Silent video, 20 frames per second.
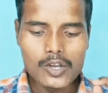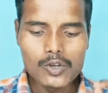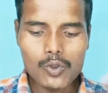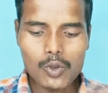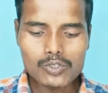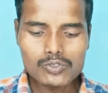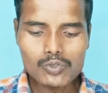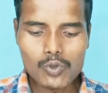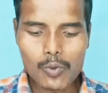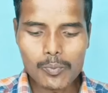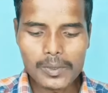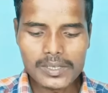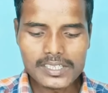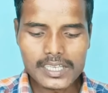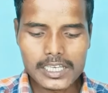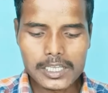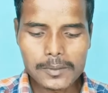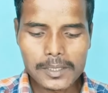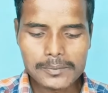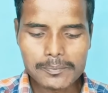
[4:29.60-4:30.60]
नोट्स को ओपन
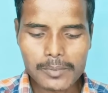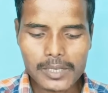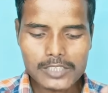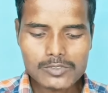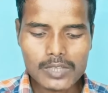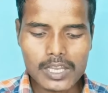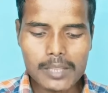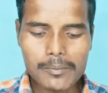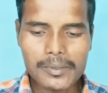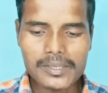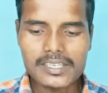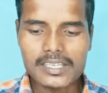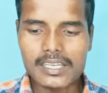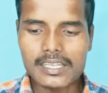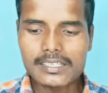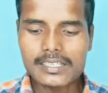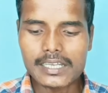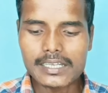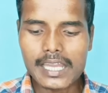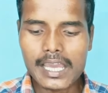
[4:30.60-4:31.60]
करने के बाद प्लस वाले पे
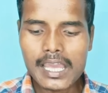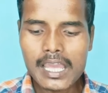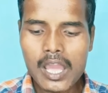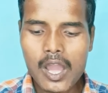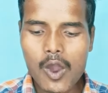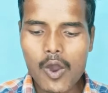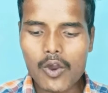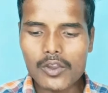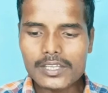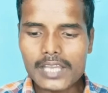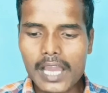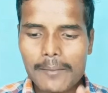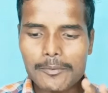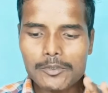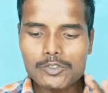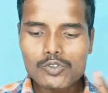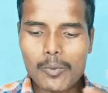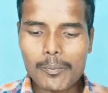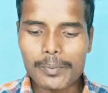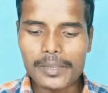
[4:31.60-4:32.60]
क्लिक करना है और यहाँ
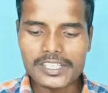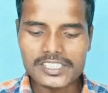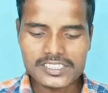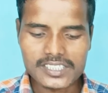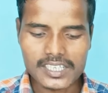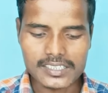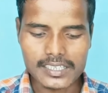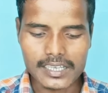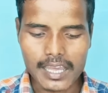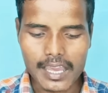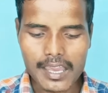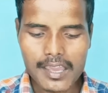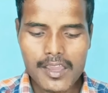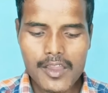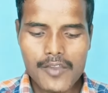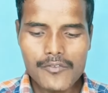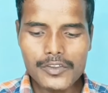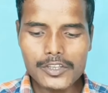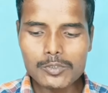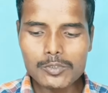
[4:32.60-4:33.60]
पे इसको पेस्ट कर देना है
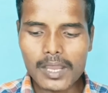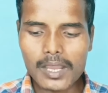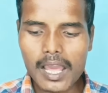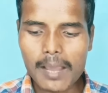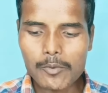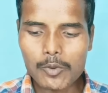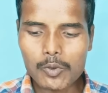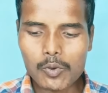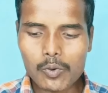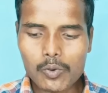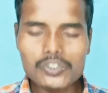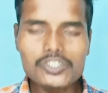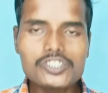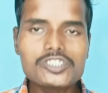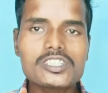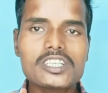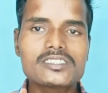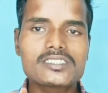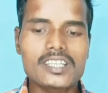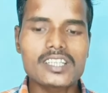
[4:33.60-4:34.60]
फिर दोबारा आप लोगों को
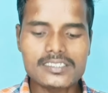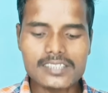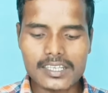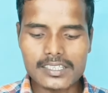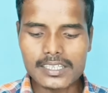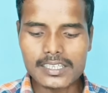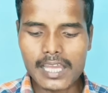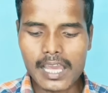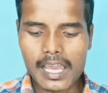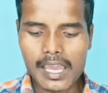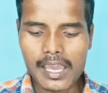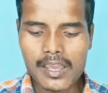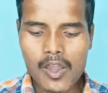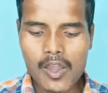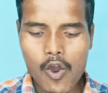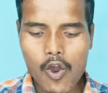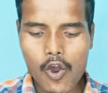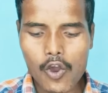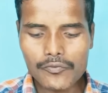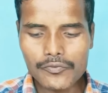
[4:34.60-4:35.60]
नीचे इस तरह से कर देना है
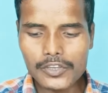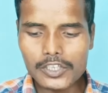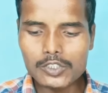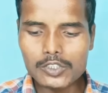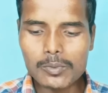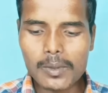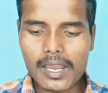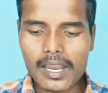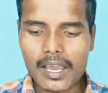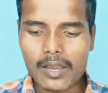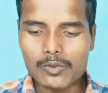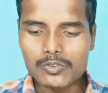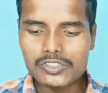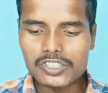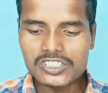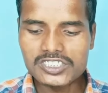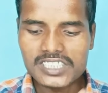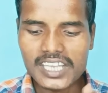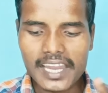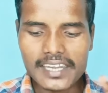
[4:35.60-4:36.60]
और फिर दोबारा
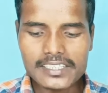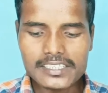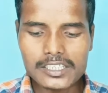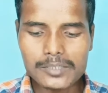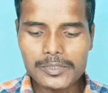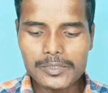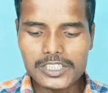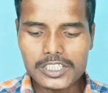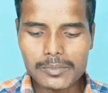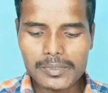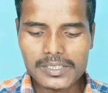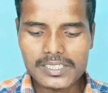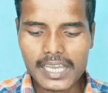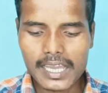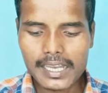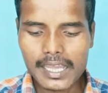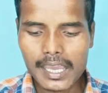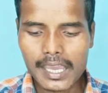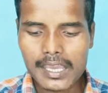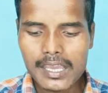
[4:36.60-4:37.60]
उसी चैट जीपीटी पे
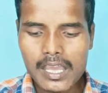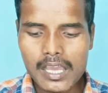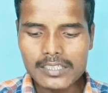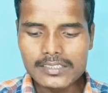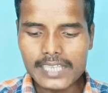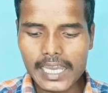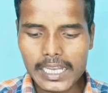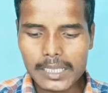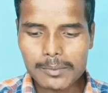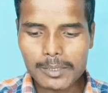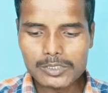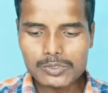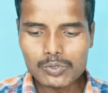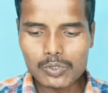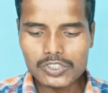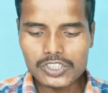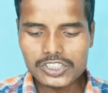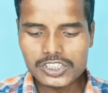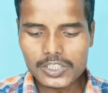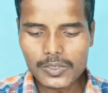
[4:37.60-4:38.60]
जाना है जाने के बाद
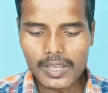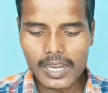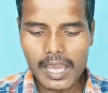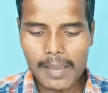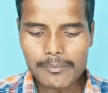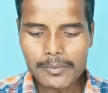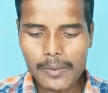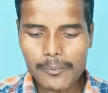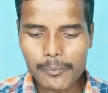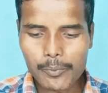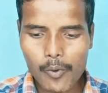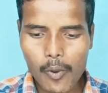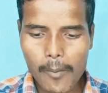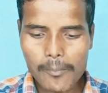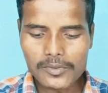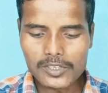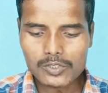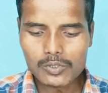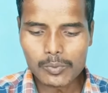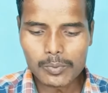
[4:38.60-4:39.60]
जो नीचे वाला आपका
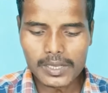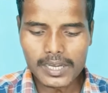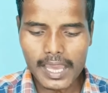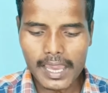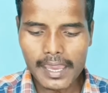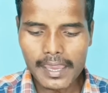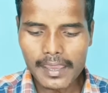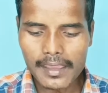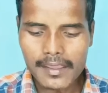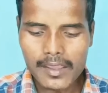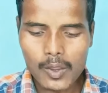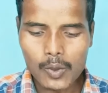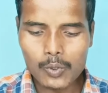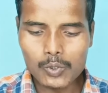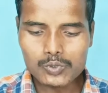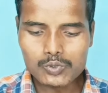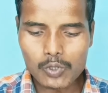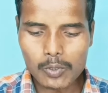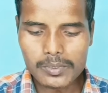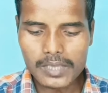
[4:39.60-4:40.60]
प्रॉम्प्ट जो बना है
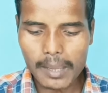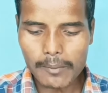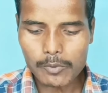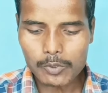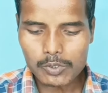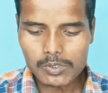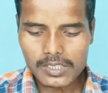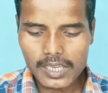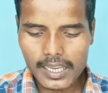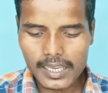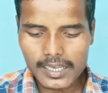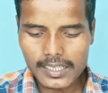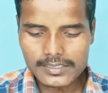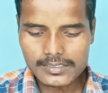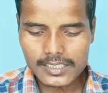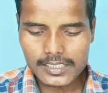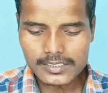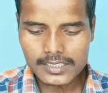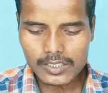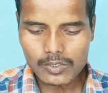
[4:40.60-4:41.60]
उसको भी आप लोग को क्या करना है
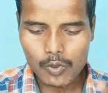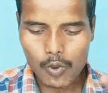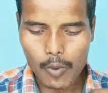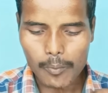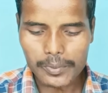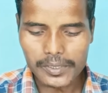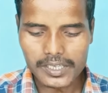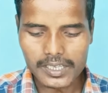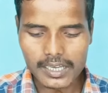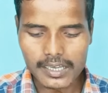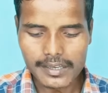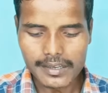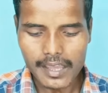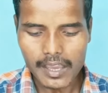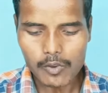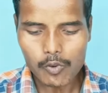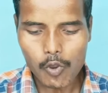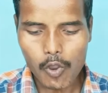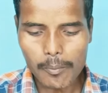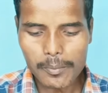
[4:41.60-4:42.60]
इस तरह से कॉपी कर
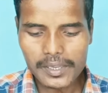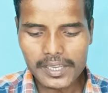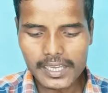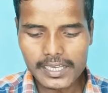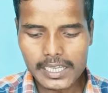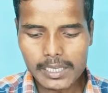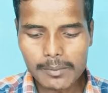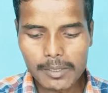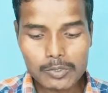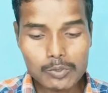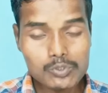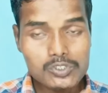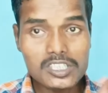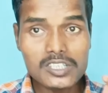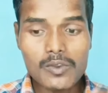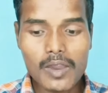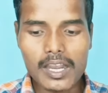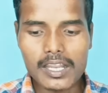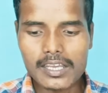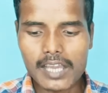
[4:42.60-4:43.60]
लेना है कॉपी करने के बाद
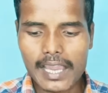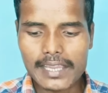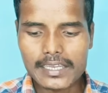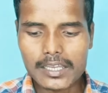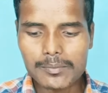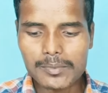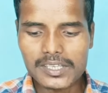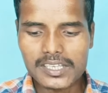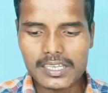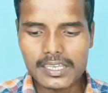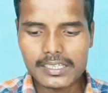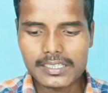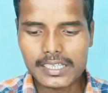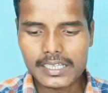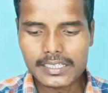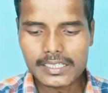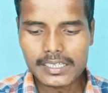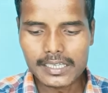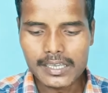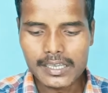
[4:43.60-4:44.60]
उसी वाले आइकन पे क्लिक
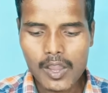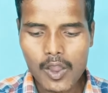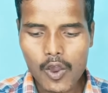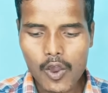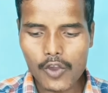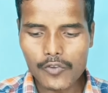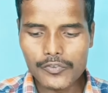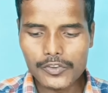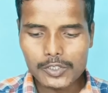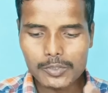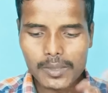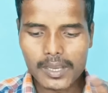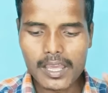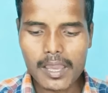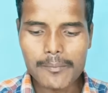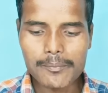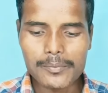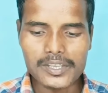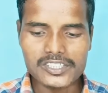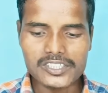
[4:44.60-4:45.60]
करके और फिर दोबारा
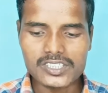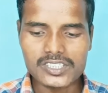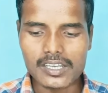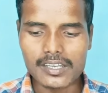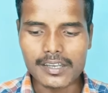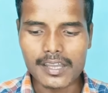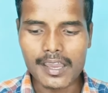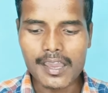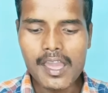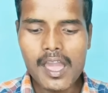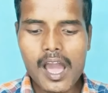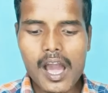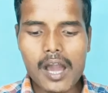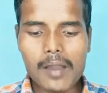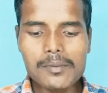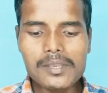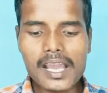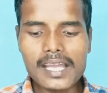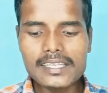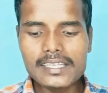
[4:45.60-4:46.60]
यहाँ पेस्ट कर लेना है
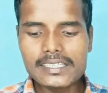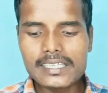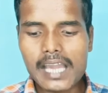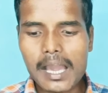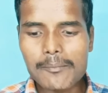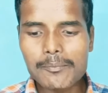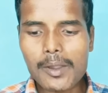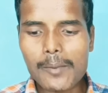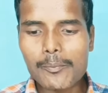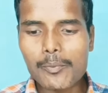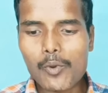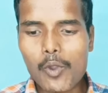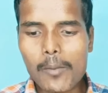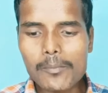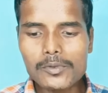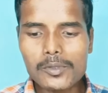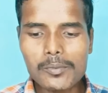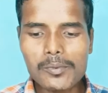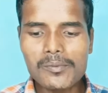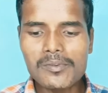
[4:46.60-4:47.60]
अब यहाँ देखिए आप आपका
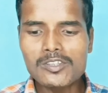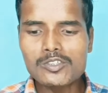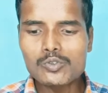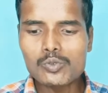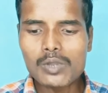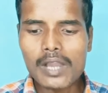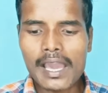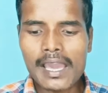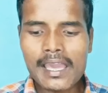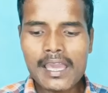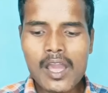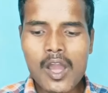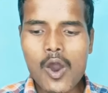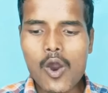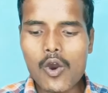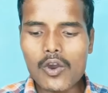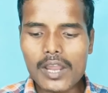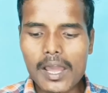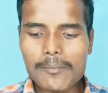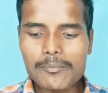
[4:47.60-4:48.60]
प्रॉम्प्ट भी मिल चुका है
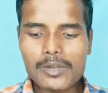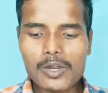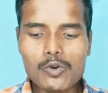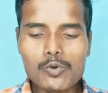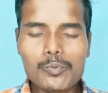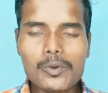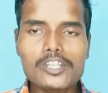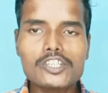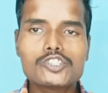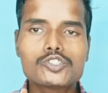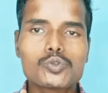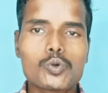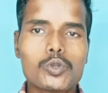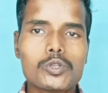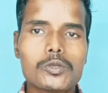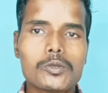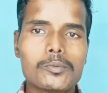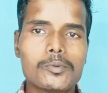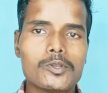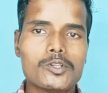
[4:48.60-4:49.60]
और आपका ऊपर
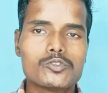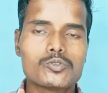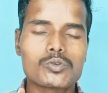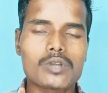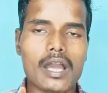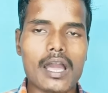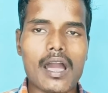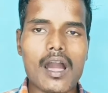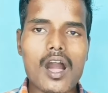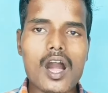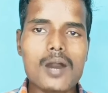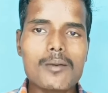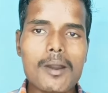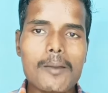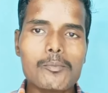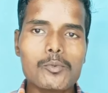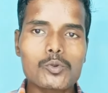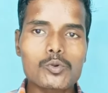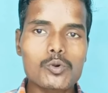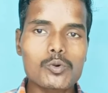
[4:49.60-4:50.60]
स्टोरी भी मिल चुका है अब
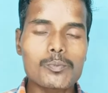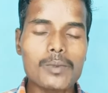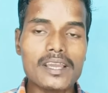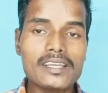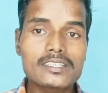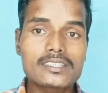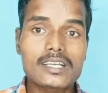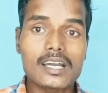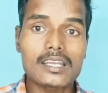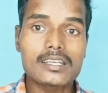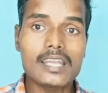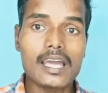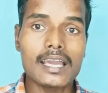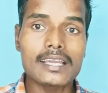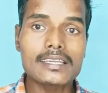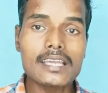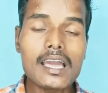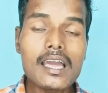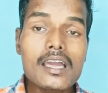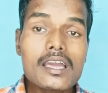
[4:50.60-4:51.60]
आप लोग को बाइक करना
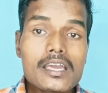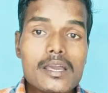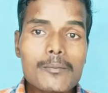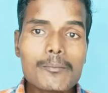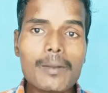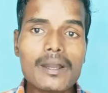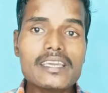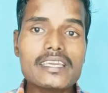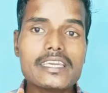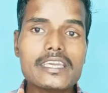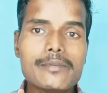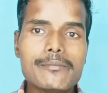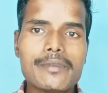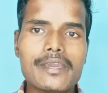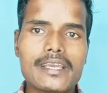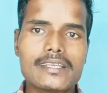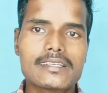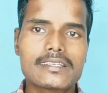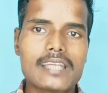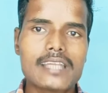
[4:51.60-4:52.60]
है क्या भाई
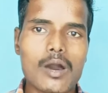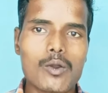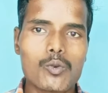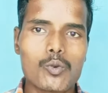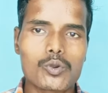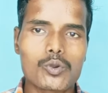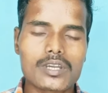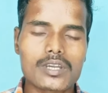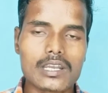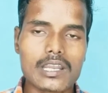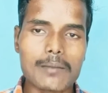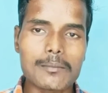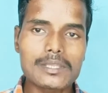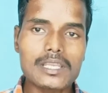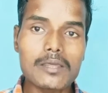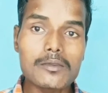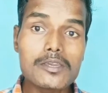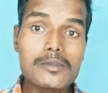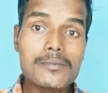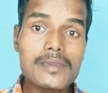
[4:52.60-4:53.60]
इमेज डाउनलोड करना
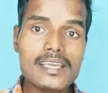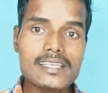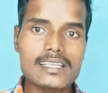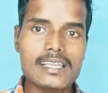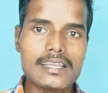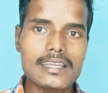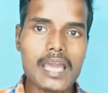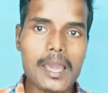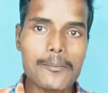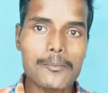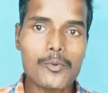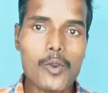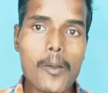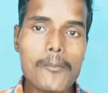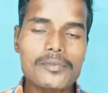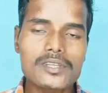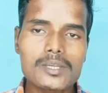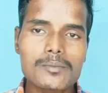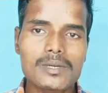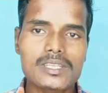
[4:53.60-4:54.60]
मतलब इमेज लेना है
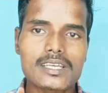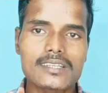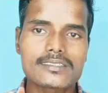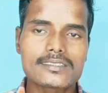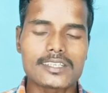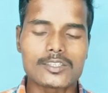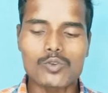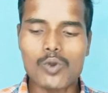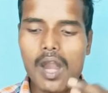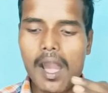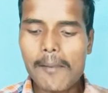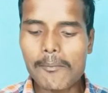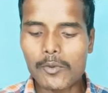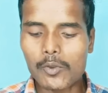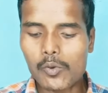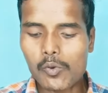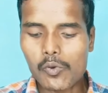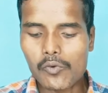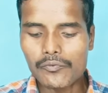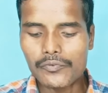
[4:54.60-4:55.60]
प्रॉम्प्ट की मदद से तो आप
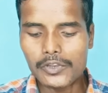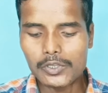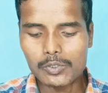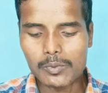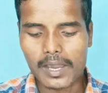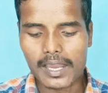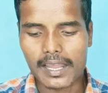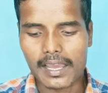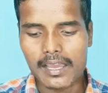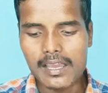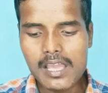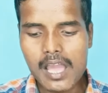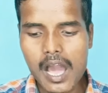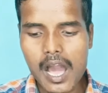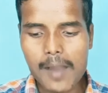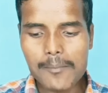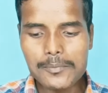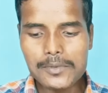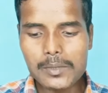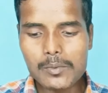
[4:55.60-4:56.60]
लोगों को फिर दोबारा
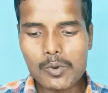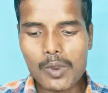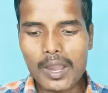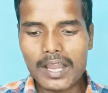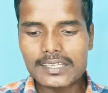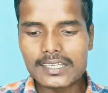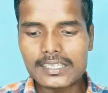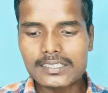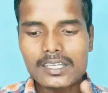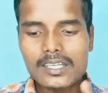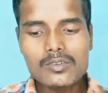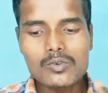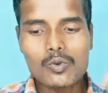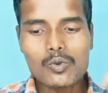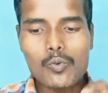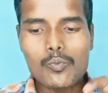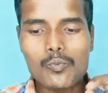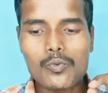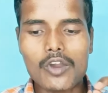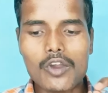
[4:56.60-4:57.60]
अपने मोबाइल के अंदर
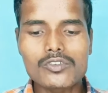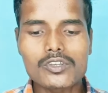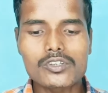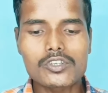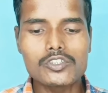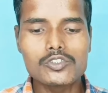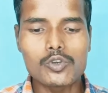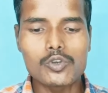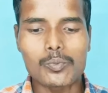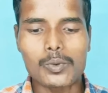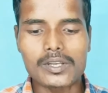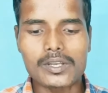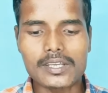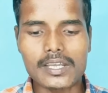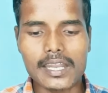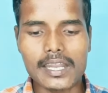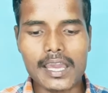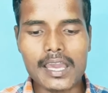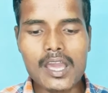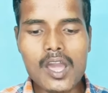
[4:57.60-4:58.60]
क्रोम ब्राउजर को ही ओपन
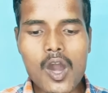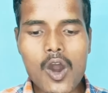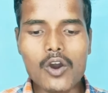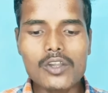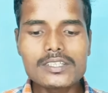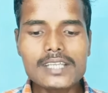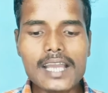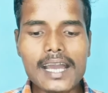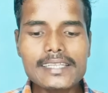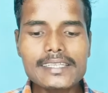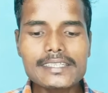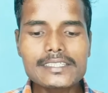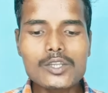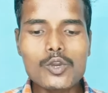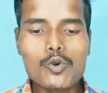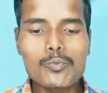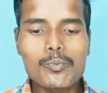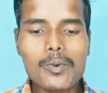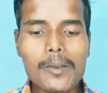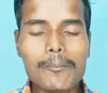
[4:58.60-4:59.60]
करना है और यहाँ देखिए
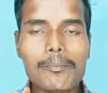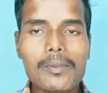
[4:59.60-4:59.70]
ऊपर